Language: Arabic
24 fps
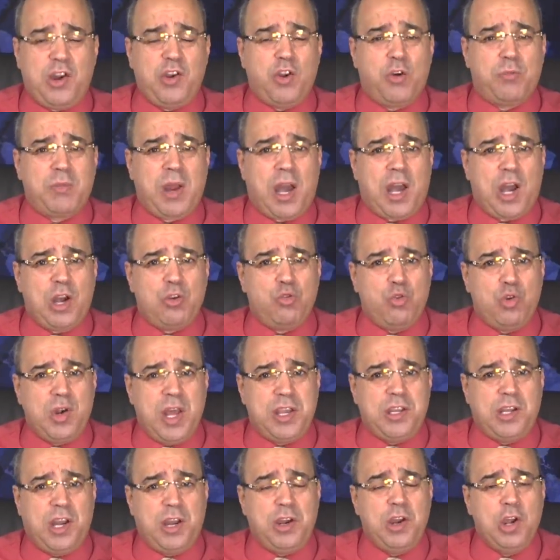انهم نقلوه
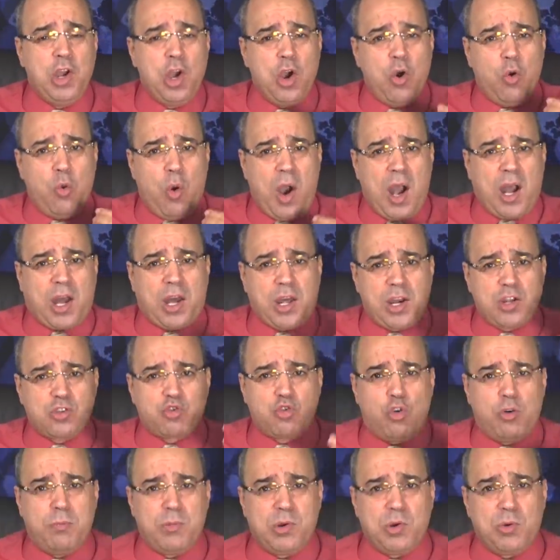ليلا
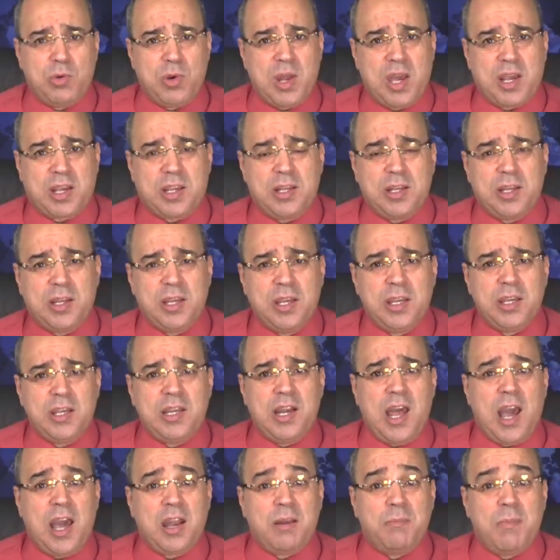واخرجوه من هناك
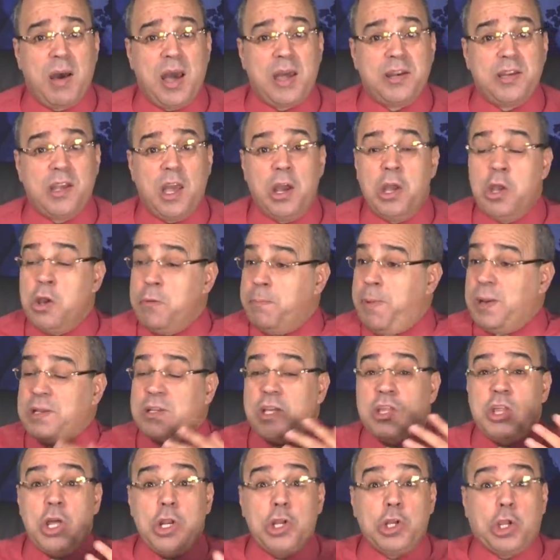الى المانيا
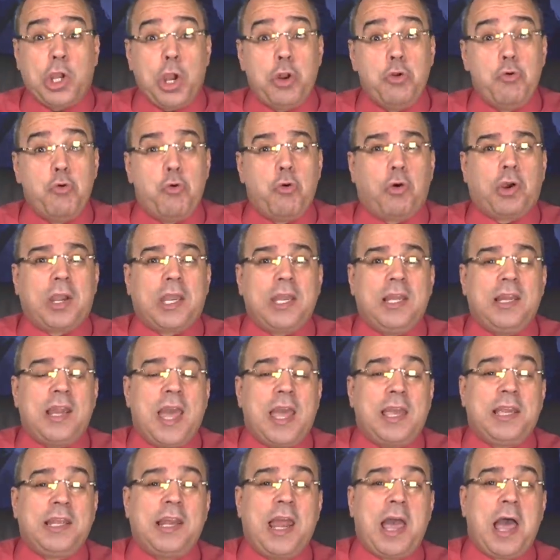بعد ذلك نقل
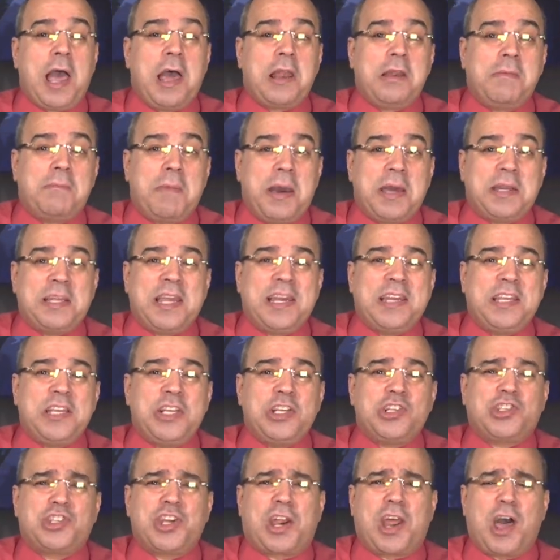الى المانيا
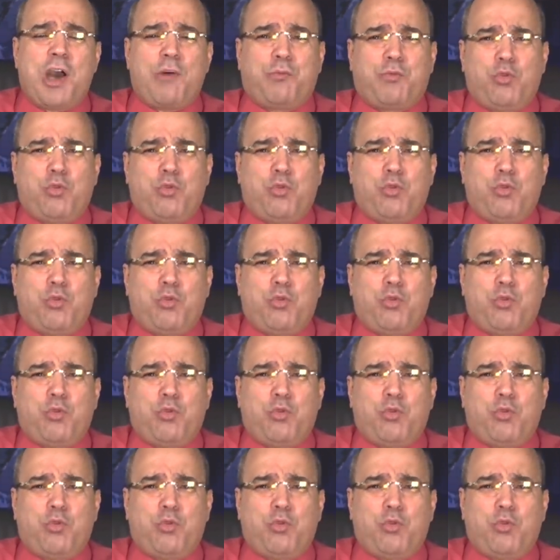لاجراء